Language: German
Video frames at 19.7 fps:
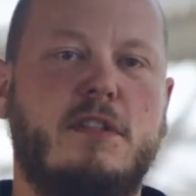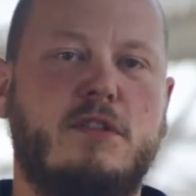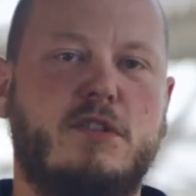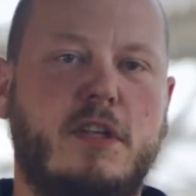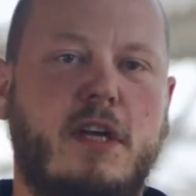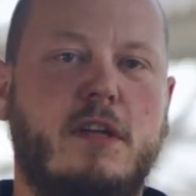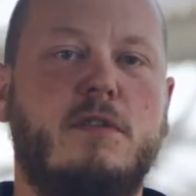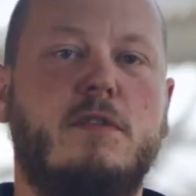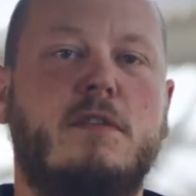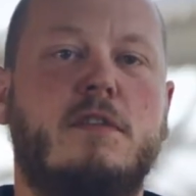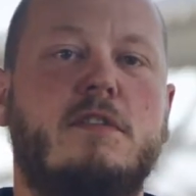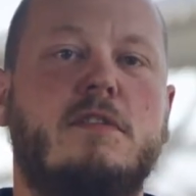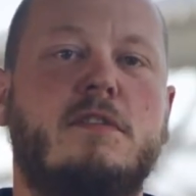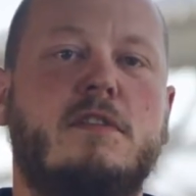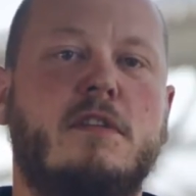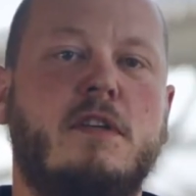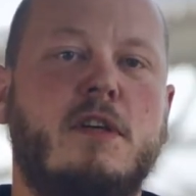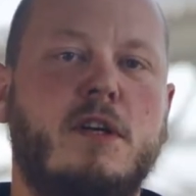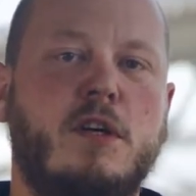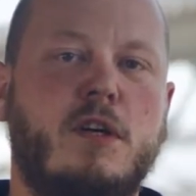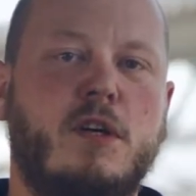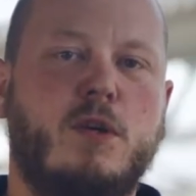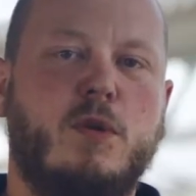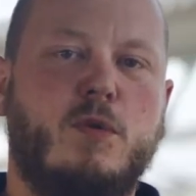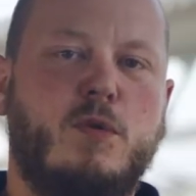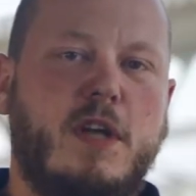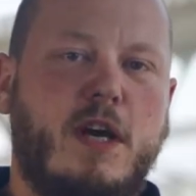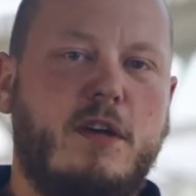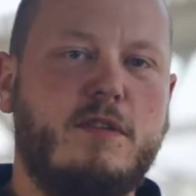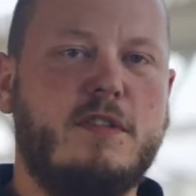des Standorts.
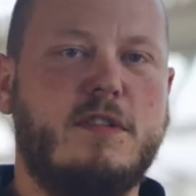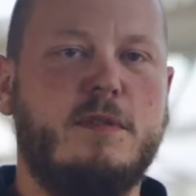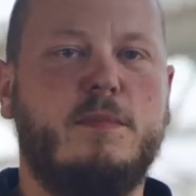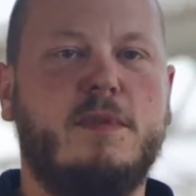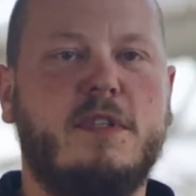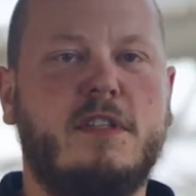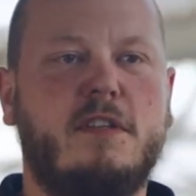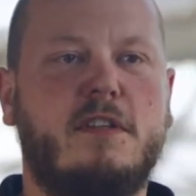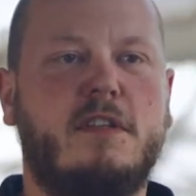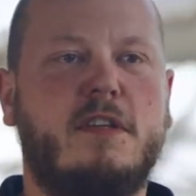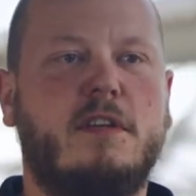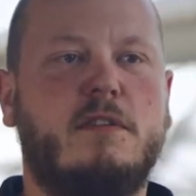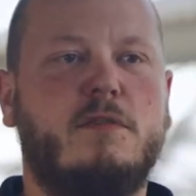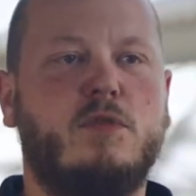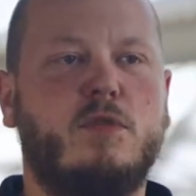Und außerdem bietet der